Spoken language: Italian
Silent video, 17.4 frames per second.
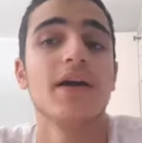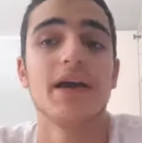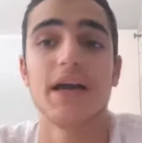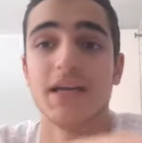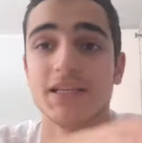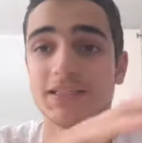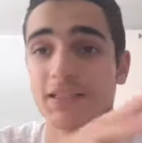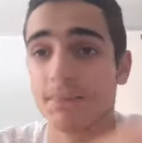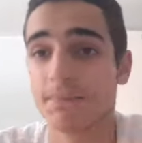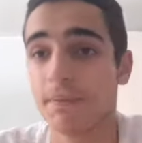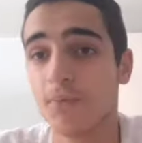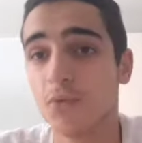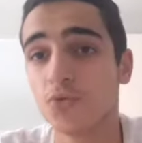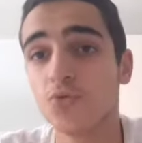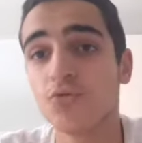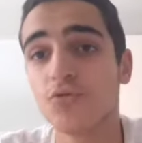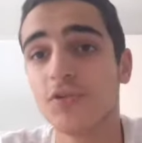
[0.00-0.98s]
e
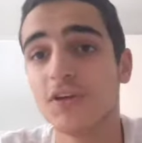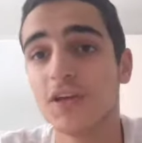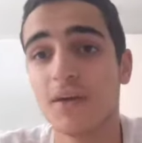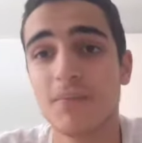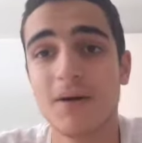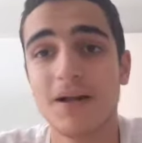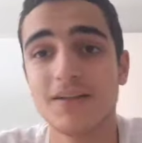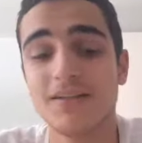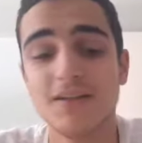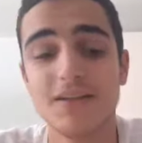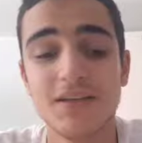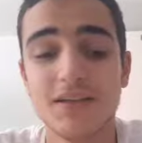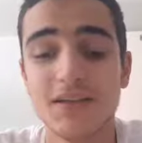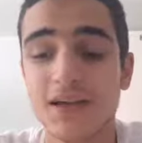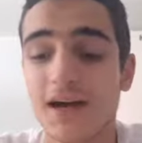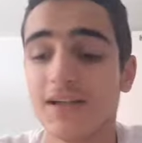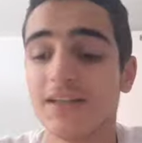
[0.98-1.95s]
sappiamo tutti che
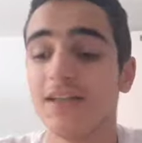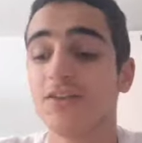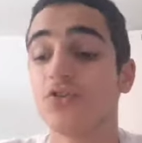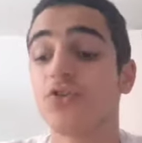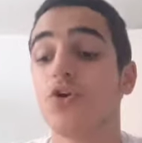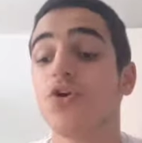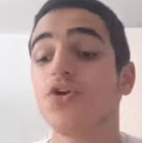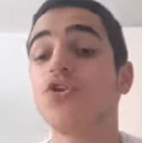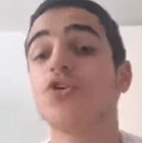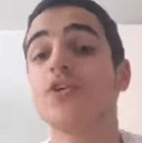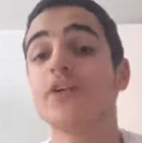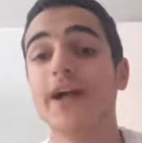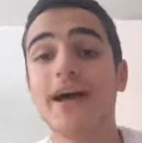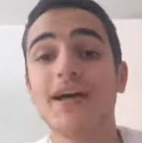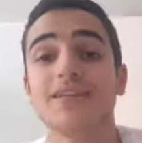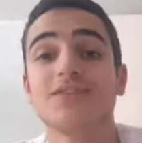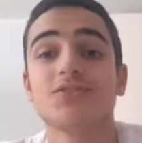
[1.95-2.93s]
Maldini ha detto io
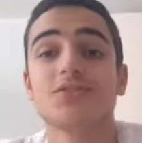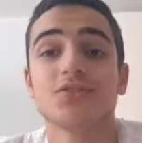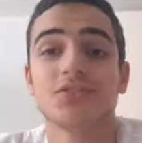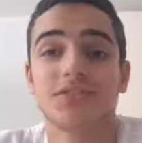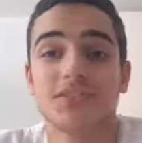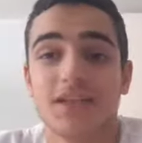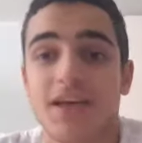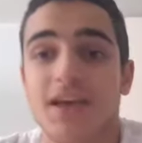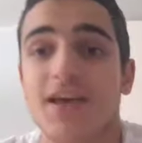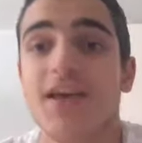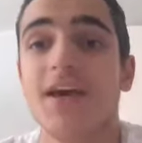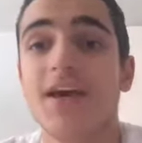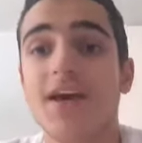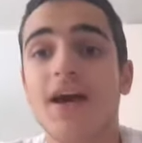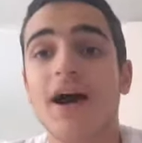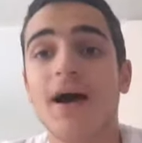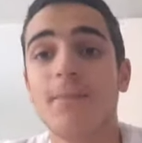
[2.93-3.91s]
resto se
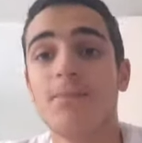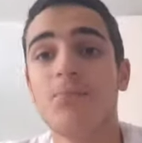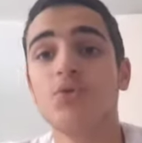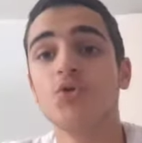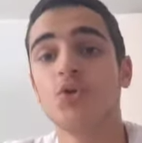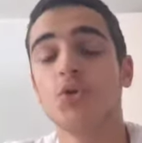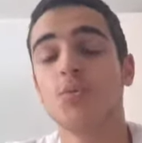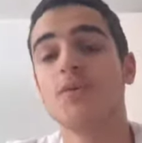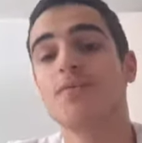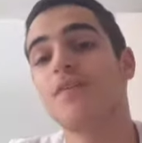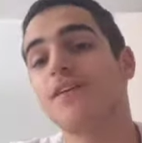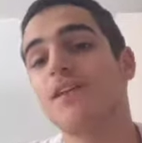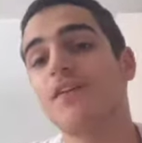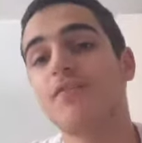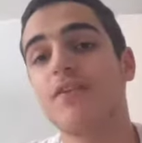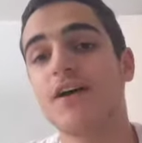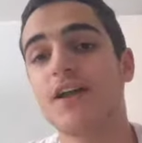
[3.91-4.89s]
appunto mi
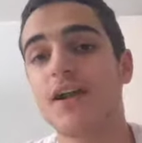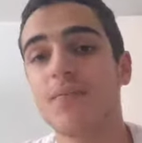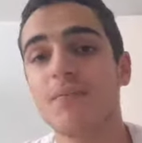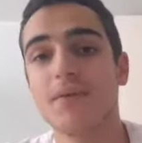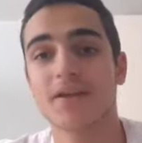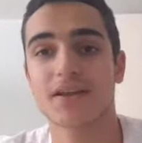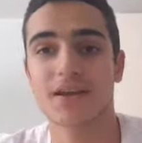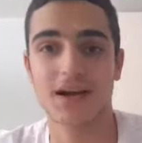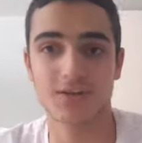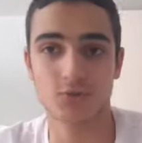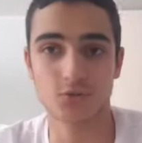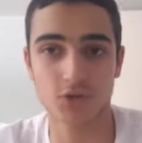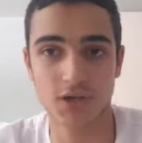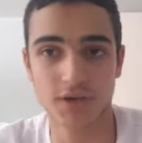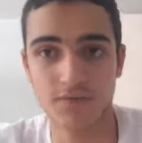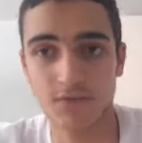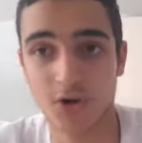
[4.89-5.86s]
fate fare il mercato
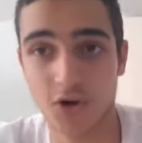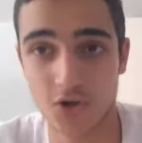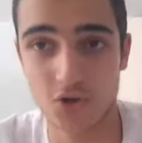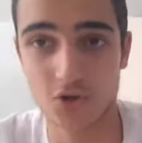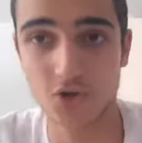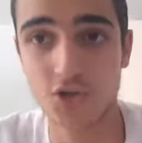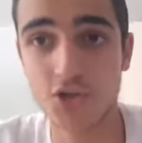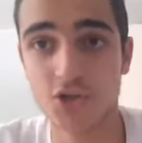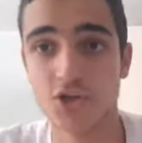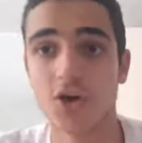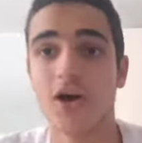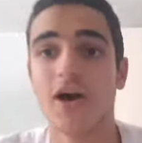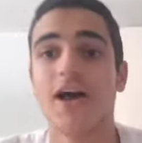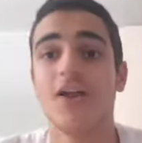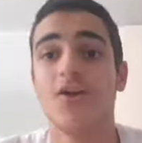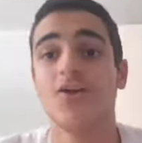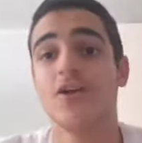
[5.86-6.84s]
che voglio io.
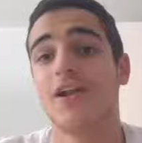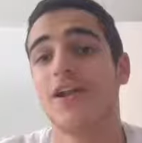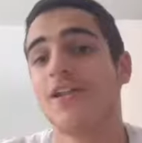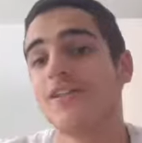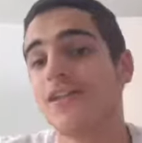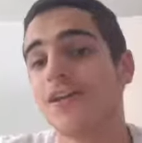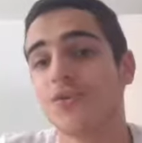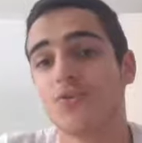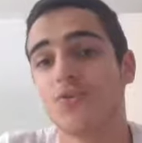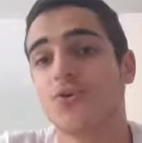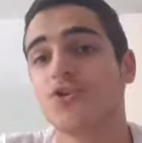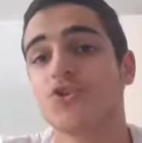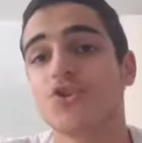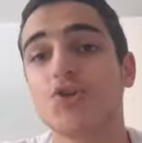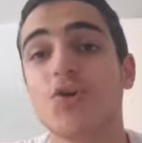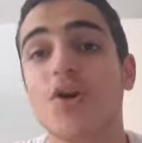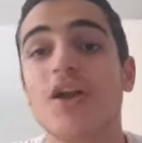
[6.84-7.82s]
Allora è dato
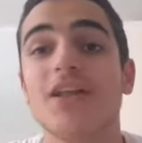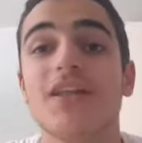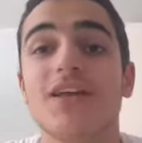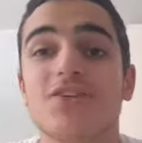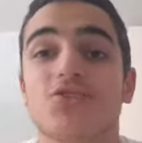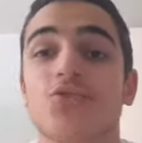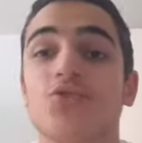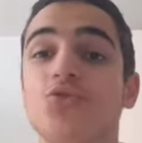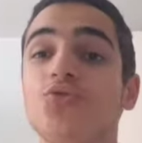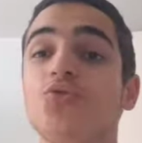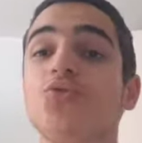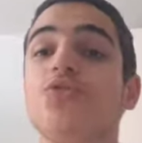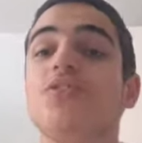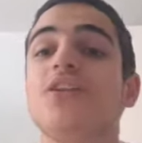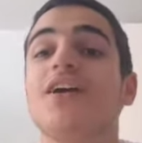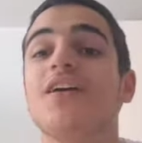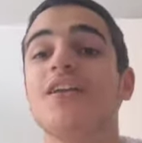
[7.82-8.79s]
questo ruolo adesso
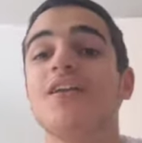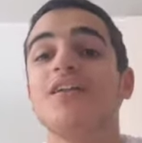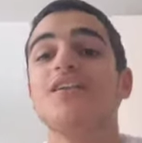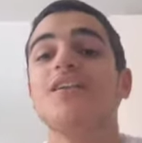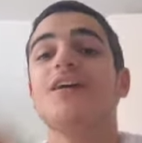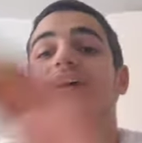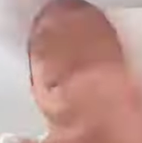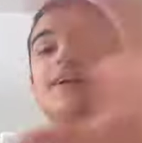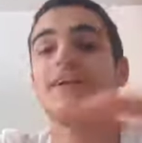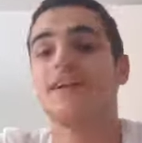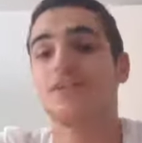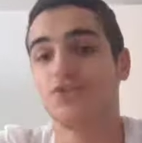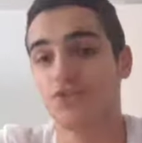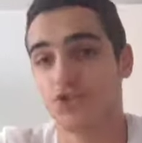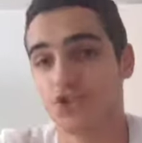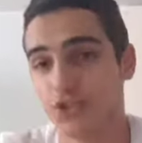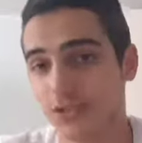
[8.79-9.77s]
tutti a criticare la
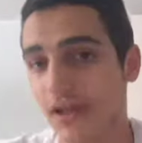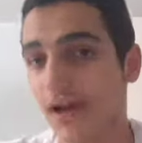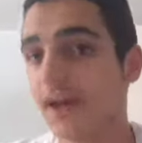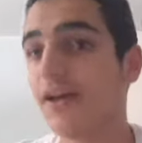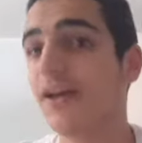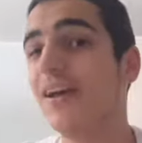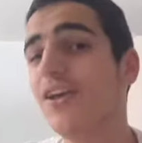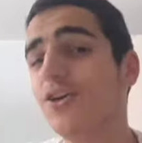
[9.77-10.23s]
società.